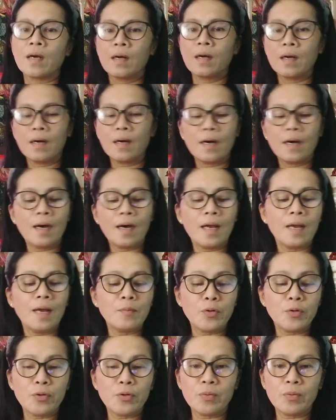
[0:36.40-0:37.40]
alam
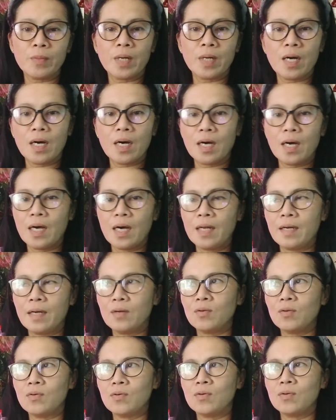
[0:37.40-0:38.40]
nyo yung mga anak
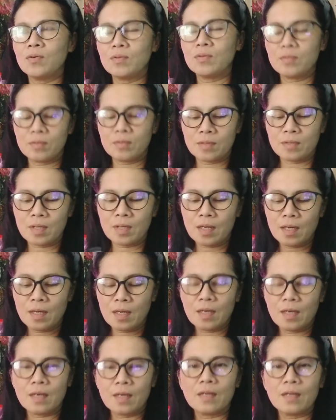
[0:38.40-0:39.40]
ko,
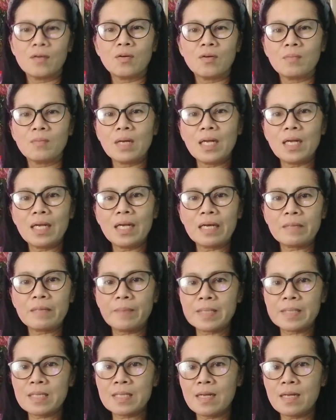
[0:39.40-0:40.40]
nung maliliit pa
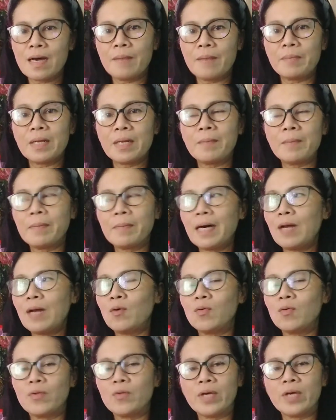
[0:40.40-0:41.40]
sila, pinapalo
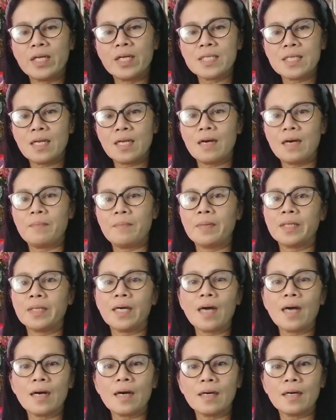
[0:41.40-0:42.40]
ko yan sila. Pag
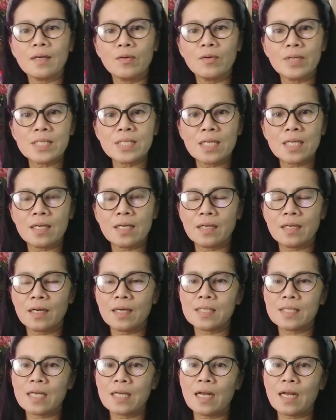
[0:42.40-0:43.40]
nakakagawa sila ng
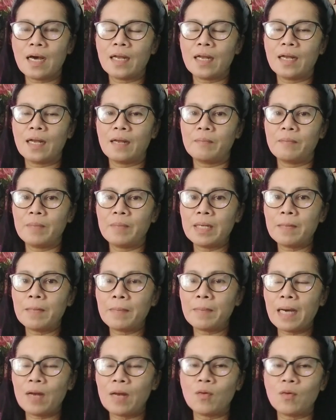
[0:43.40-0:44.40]
kasalanan,
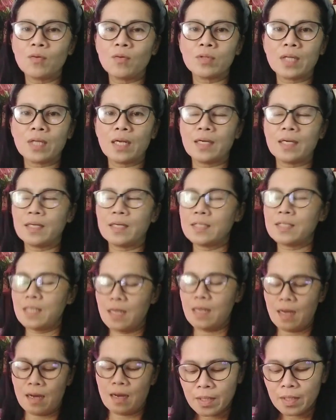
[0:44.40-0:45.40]
pinapalo ko talaga
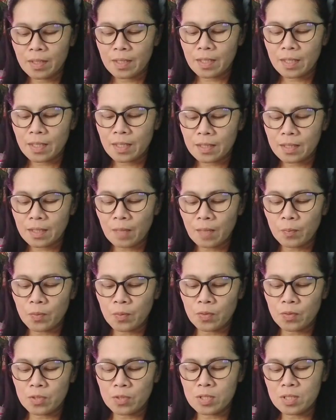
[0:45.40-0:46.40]
sila.
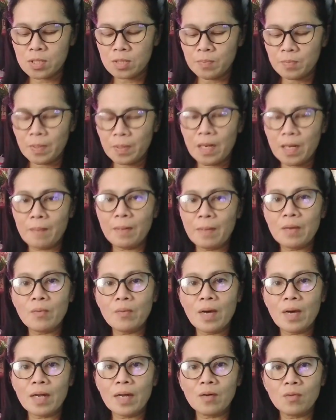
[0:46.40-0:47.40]
Tapos,
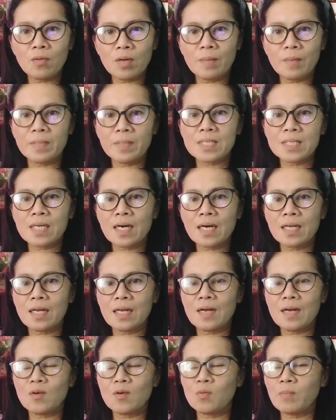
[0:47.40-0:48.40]
pinapaliwanag ko naman sa kanila
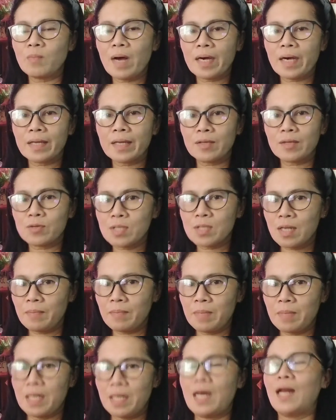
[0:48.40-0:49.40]
kung bakit ko sila
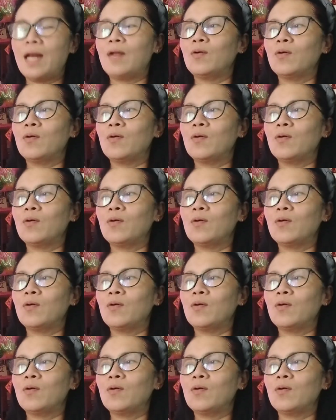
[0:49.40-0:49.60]
pinalo.